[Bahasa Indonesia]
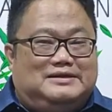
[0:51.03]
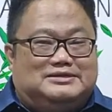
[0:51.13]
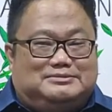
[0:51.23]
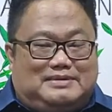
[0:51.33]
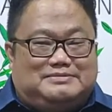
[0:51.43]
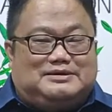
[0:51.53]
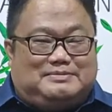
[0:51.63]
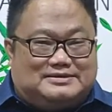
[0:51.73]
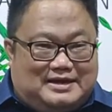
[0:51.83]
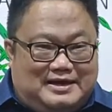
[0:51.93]
Sebab saya
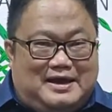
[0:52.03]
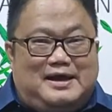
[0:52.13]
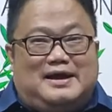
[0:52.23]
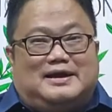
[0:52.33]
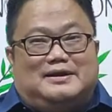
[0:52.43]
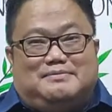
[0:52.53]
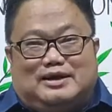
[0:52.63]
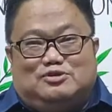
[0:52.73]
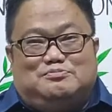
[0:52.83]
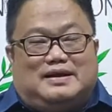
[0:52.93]
percaya ada
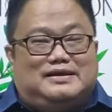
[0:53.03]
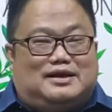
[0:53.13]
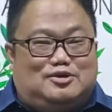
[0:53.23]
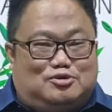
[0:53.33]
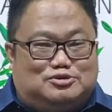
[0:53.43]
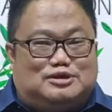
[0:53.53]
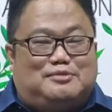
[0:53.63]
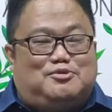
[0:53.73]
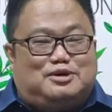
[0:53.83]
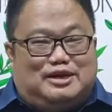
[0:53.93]
begitu banyak dosa,
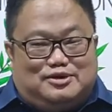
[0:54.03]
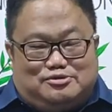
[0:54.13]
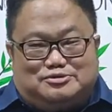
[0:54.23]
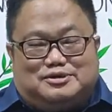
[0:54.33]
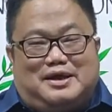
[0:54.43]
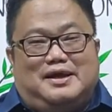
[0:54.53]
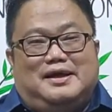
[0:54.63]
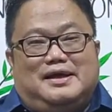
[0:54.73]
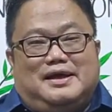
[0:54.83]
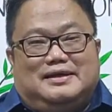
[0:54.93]
model dosa,
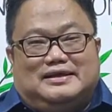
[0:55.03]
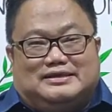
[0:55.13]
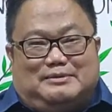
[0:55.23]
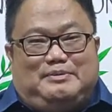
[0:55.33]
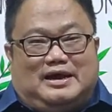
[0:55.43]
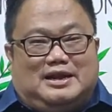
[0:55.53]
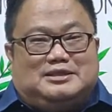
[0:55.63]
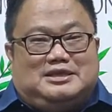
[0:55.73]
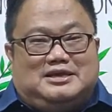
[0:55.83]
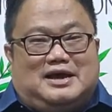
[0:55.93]
tetapi ada
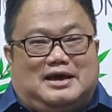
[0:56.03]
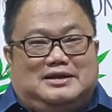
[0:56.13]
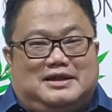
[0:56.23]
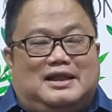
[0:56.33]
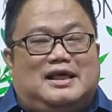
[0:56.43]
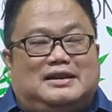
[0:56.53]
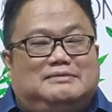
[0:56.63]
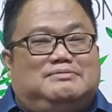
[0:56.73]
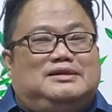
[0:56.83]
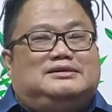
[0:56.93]
tiga andalan
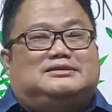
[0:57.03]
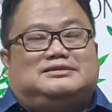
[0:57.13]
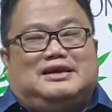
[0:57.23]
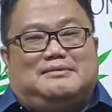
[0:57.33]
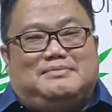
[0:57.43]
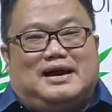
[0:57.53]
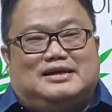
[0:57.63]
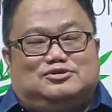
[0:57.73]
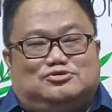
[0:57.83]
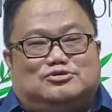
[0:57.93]
iblis yang
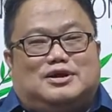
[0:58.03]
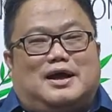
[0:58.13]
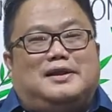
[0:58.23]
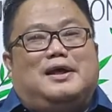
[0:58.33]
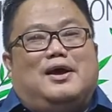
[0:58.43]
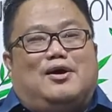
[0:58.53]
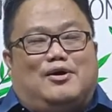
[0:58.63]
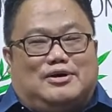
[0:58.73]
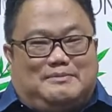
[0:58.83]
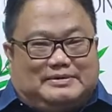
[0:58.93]
menghancurkan
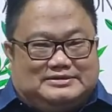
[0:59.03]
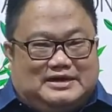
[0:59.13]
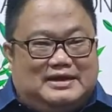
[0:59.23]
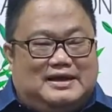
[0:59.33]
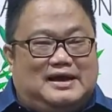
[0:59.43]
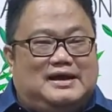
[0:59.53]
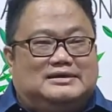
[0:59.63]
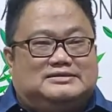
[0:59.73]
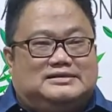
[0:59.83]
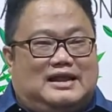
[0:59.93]
orang percaya
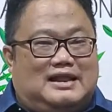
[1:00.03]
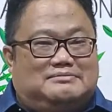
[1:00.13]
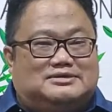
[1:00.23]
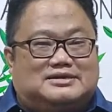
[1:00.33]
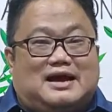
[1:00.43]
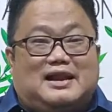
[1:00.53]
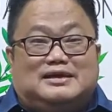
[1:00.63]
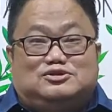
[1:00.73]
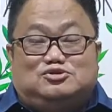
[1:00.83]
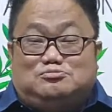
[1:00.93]
dalam
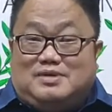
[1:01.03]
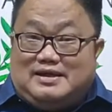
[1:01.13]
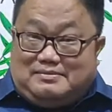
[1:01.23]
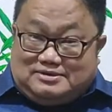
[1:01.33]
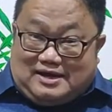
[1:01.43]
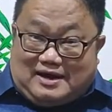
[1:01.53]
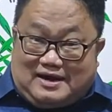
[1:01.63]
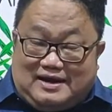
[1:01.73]
skala jumlah yang besar.